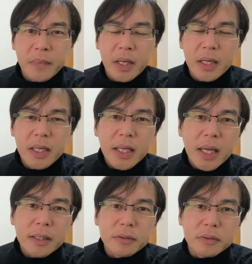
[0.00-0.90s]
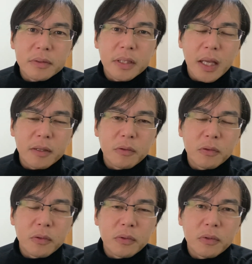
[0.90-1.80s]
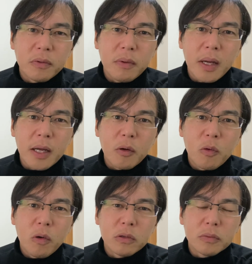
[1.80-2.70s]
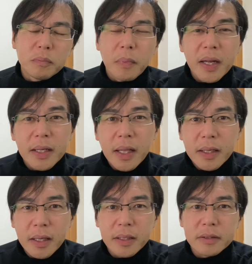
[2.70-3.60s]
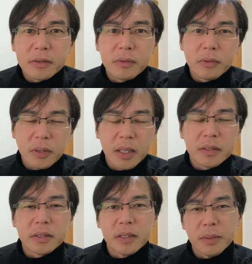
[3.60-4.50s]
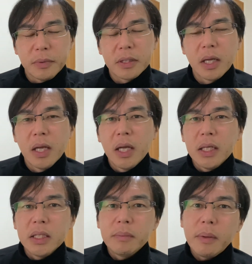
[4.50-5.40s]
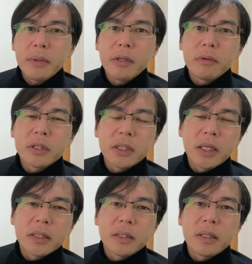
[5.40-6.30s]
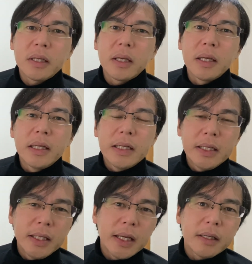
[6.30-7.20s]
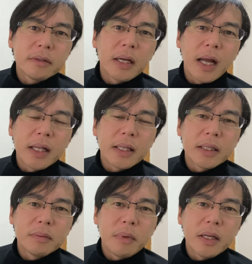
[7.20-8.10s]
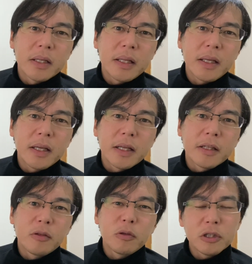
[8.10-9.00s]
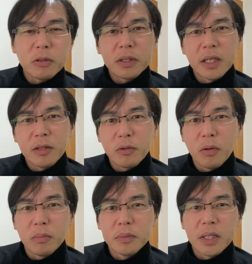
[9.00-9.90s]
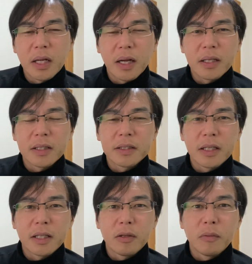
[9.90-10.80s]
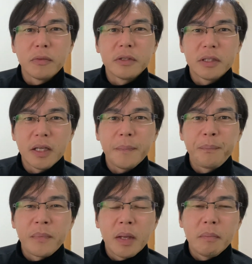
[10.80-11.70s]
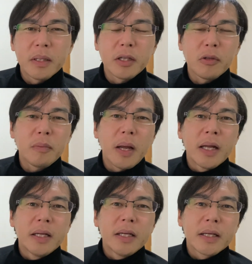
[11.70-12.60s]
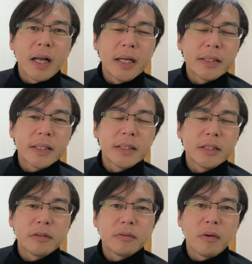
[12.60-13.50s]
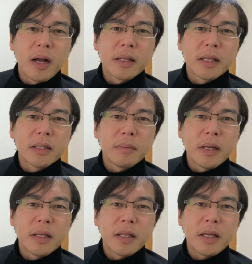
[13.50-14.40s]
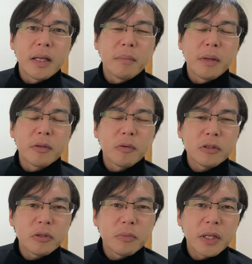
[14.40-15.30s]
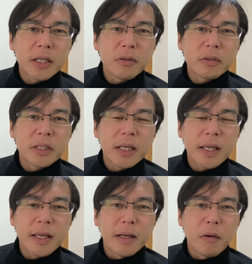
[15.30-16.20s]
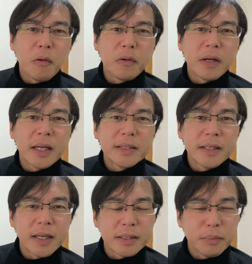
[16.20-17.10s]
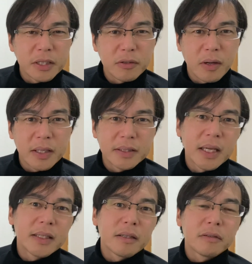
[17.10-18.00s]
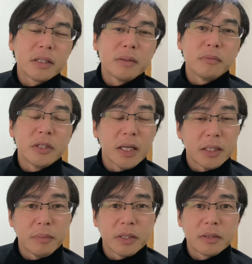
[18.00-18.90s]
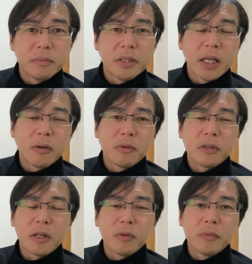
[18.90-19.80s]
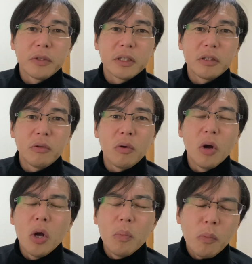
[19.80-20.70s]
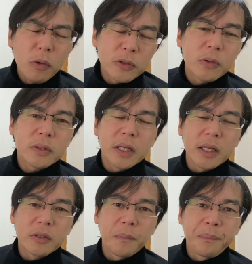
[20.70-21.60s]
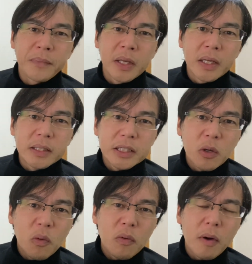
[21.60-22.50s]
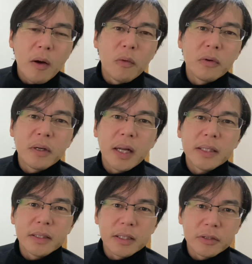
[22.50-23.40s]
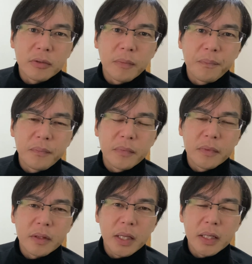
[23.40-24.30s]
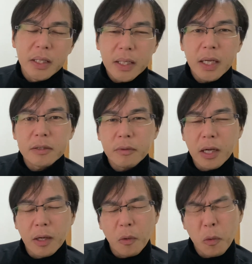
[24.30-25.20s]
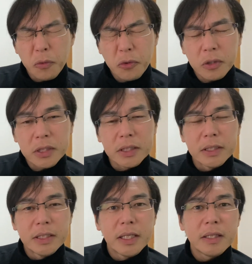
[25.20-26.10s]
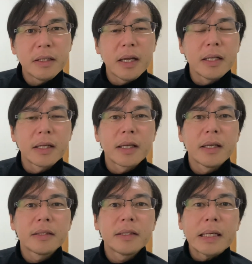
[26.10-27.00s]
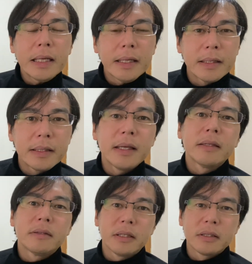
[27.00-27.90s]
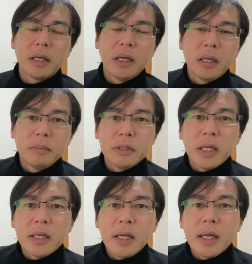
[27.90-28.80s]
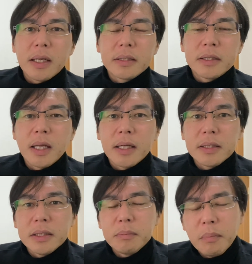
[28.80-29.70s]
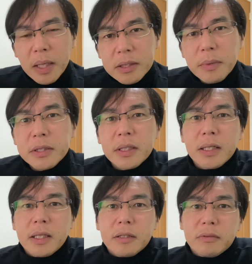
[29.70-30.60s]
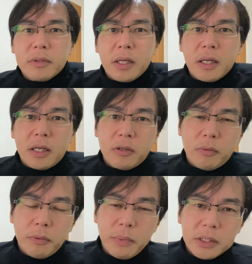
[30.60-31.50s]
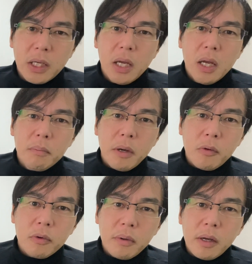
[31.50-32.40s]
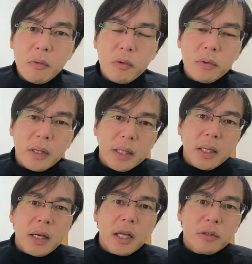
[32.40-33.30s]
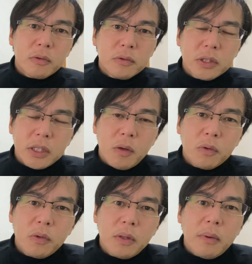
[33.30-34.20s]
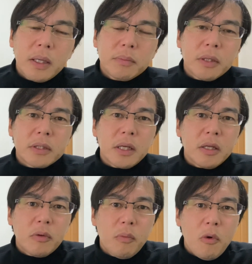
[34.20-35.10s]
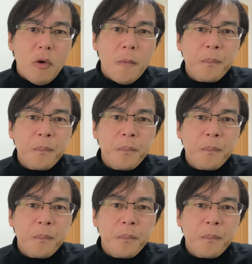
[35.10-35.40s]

リアルでやることっていうのはごく稀なケースという感じになります。今までの時代ってリアルが当たり前で時々ネットみたいな形だったと思うんですね。まあ、例えば会社に行くのが当たり前で、まあ、どうしようもない時だけオンラインでやりますとか在宅勤務でやりますみたいなことだと思うんですけどもうそうじゃないと。基本はオンライすと。で、リアルは本当にイレギュラーなケースだけリアルです。みたいな時代にますますなっていくんじゃないかと思います。まあ、これはコロナで加速したことではありますけれども、